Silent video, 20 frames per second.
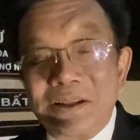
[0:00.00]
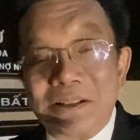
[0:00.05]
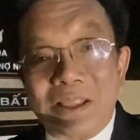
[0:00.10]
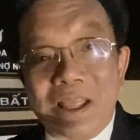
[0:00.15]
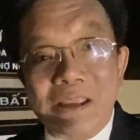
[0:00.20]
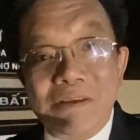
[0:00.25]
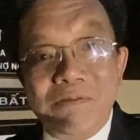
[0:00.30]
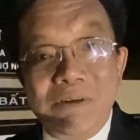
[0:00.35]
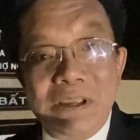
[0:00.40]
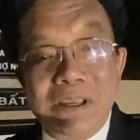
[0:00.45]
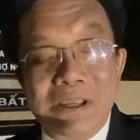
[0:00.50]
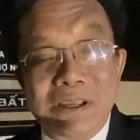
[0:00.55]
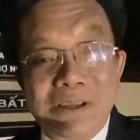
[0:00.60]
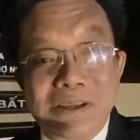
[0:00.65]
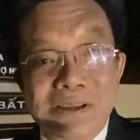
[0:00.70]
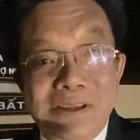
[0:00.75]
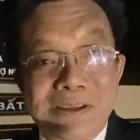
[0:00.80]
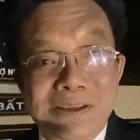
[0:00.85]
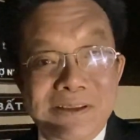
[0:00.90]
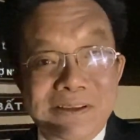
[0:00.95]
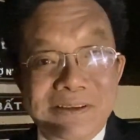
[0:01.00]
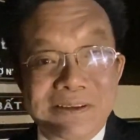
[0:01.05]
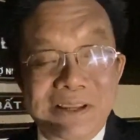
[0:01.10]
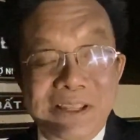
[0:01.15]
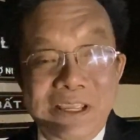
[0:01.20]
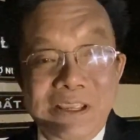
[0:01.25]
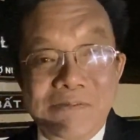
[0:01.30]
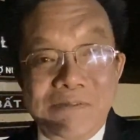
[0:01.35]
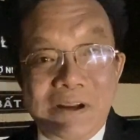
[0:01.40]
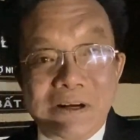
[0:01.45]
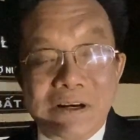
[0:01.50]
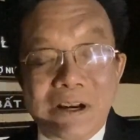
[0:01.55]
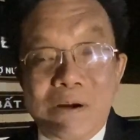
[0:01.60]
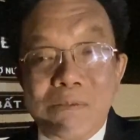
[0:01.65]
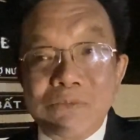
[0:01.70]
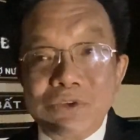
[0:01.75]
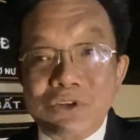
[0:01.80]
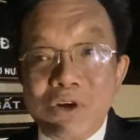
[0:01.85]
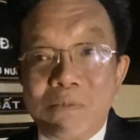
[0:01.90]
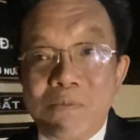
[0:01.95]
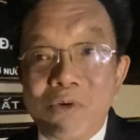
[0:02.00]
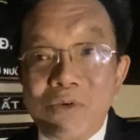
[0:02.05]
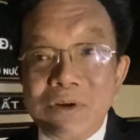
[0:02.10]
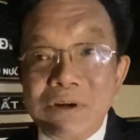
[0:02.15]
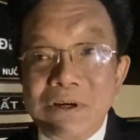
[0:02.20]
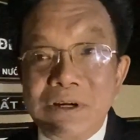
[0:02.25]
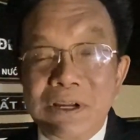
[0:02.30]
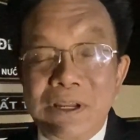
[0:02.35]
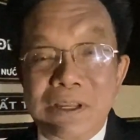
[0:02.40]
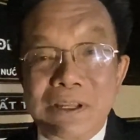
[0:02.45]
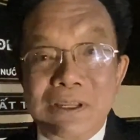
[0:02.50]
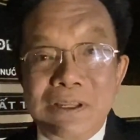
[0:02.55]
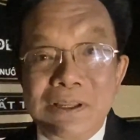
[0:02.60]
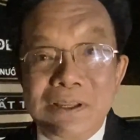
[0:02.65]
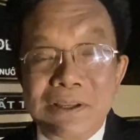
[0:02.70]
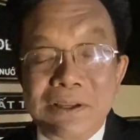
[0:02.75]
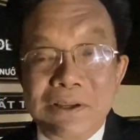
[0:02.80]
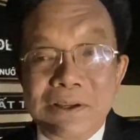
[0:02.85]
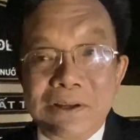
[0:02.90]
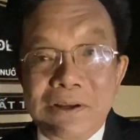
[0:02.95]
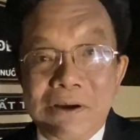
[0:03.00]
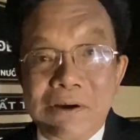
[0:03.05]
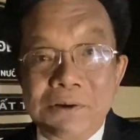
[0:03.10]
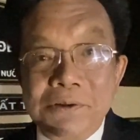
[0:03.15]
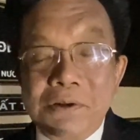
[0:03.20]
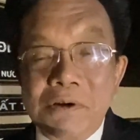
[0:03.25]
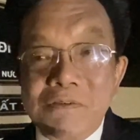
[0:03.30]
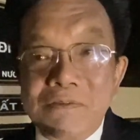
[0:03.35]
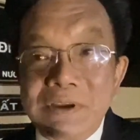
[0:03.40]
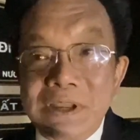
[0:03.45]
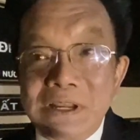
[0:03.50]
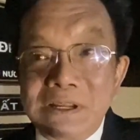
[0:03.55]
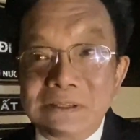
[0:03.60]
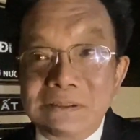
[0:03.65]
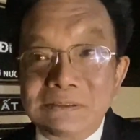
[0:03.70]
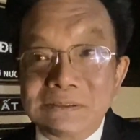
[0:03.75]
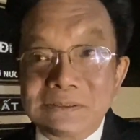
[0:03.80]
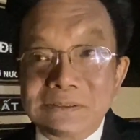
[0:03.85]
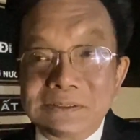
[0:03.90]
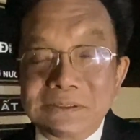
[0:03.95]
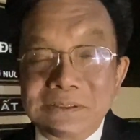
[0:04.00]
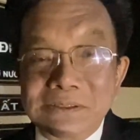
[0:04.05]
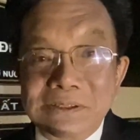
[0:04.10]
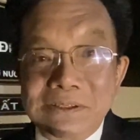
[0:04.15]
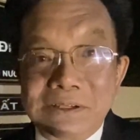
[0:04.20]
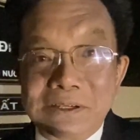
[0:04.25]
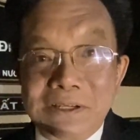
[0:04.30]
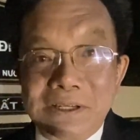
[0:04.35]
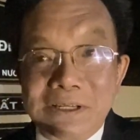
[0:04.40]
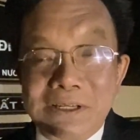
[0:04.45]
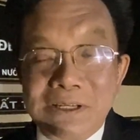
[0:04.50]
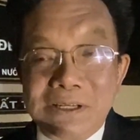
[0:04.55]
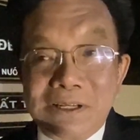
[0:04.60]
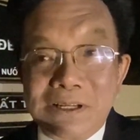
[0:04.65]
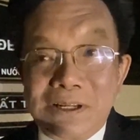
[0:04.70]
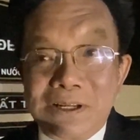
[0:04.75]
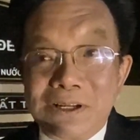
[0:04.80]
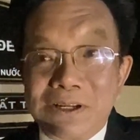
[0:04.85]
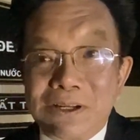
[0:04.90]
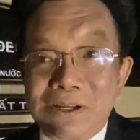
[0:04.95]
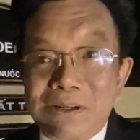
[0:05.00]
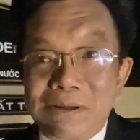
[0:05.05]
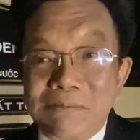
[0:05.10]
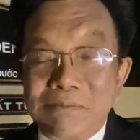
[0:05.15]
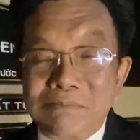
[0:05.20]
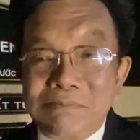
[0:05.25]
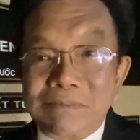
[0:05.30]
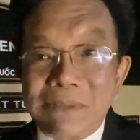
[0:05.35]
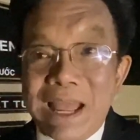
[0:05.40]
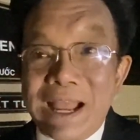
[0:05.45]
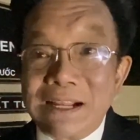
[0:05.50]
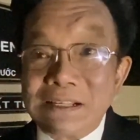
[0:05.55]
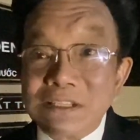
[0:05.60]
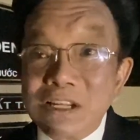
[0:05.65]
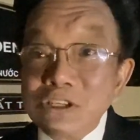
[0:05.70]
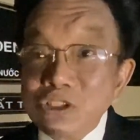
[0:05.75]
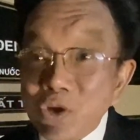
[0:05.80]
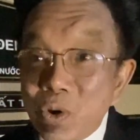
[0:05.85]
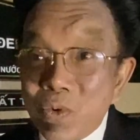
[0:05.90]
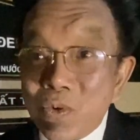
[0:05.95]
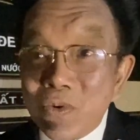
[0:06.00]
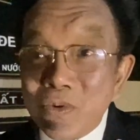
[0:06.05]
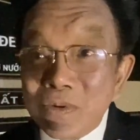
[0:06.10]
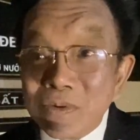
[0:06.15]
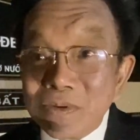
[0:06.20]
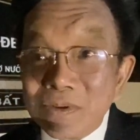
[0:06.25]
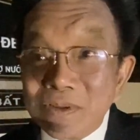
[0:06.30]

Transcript: Thay vì đi vận động cho một người ứng cử viên người đảng Dân Chủ